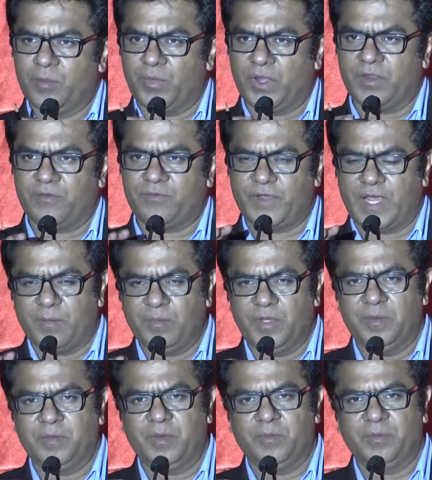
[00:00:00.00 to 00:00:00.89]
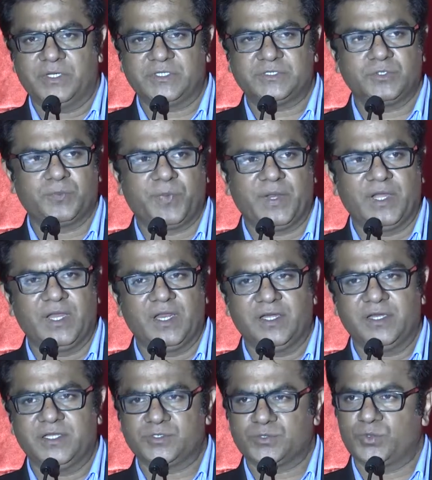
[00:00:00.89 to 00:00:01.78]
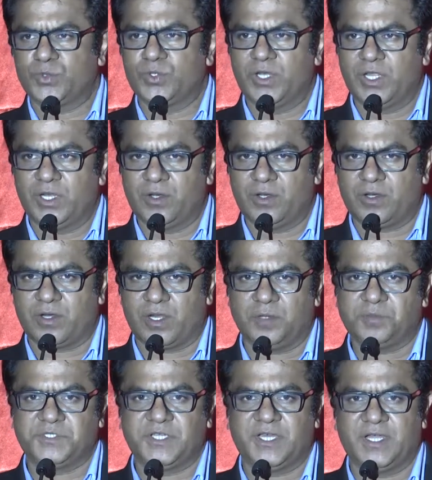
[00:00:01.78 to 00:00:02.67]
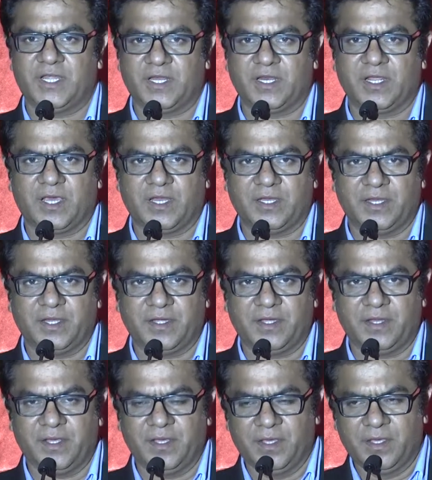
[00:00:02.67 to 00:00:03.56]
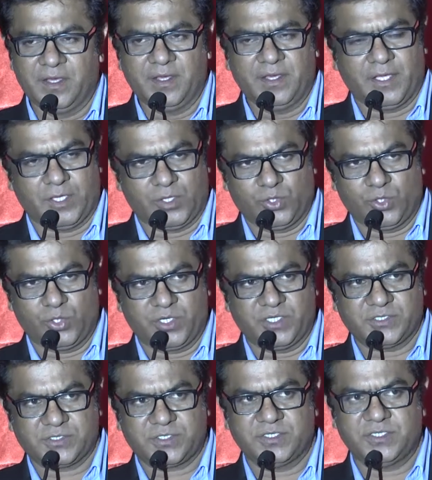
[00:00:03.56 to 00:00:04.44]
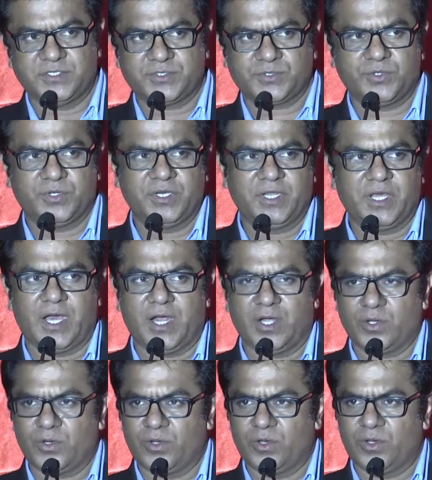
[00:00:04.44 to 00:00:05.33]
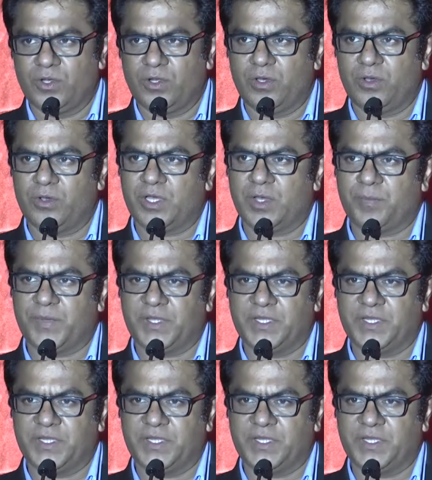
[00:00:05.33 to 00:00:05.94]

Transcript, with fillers: మన ఫ్యామిలీ మెంబర్స్ పిల్లల్ని స్కూళ్ళల్లో డ్రాప్ చేయడానికి కానివ్వండి ఎంతో రిస్క్ తీసుకొని ఆటోలలో ఒక